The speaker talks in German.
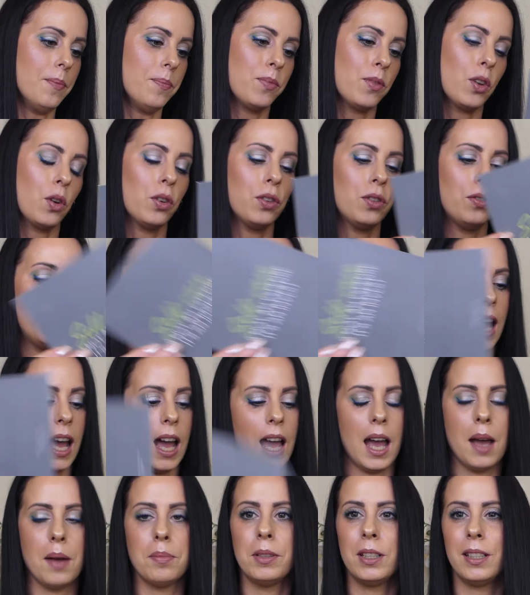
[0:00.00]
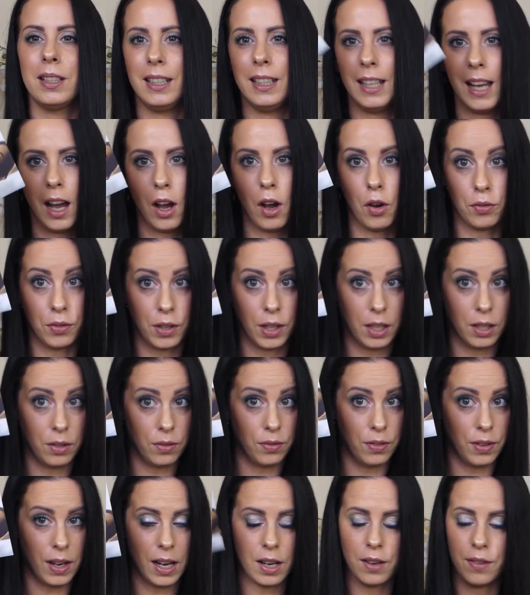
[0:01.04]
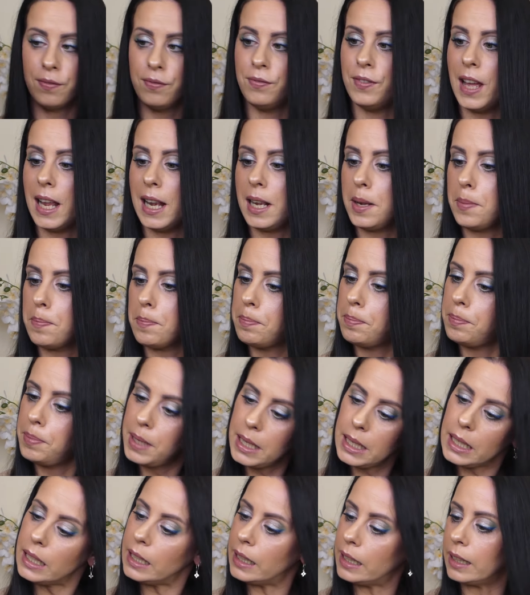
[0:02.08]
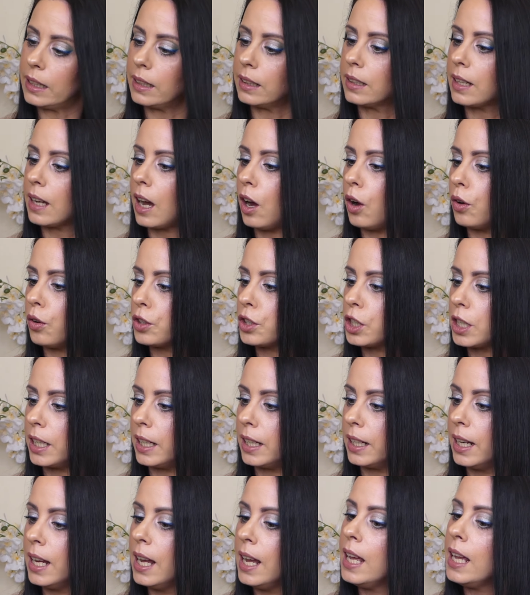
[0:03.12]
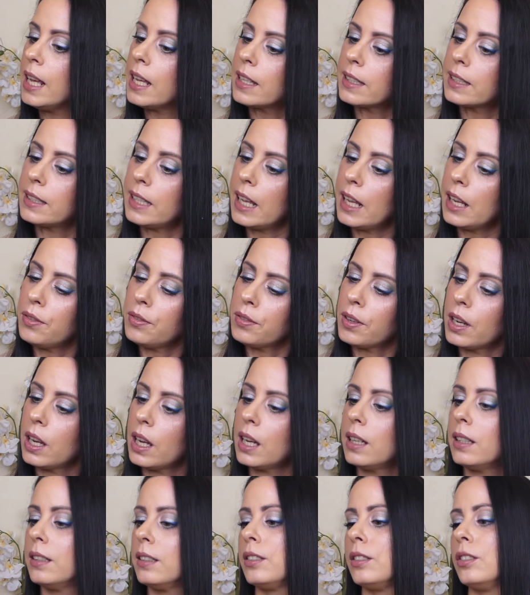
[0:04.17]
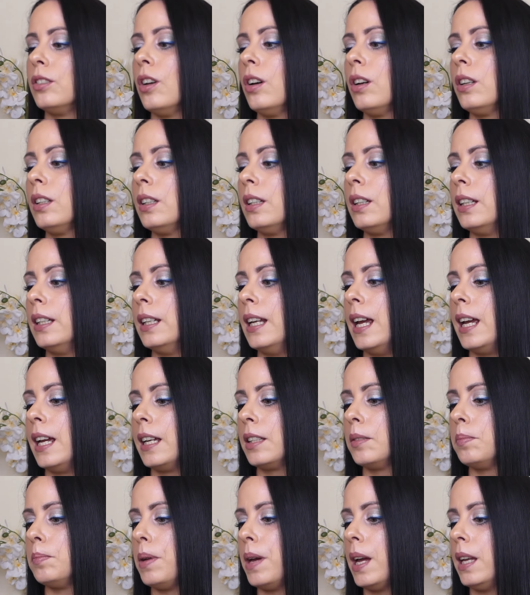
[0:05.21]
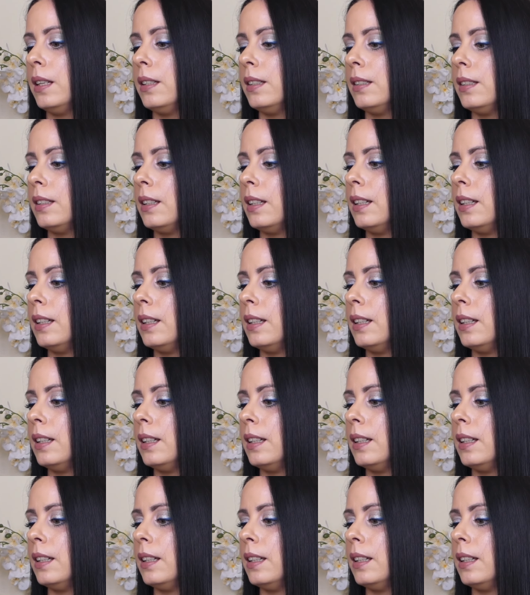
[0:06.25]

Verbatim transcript: Und wir haben hier auf jeden Fall Well-Being draufstehen. Self-Care is not an expense,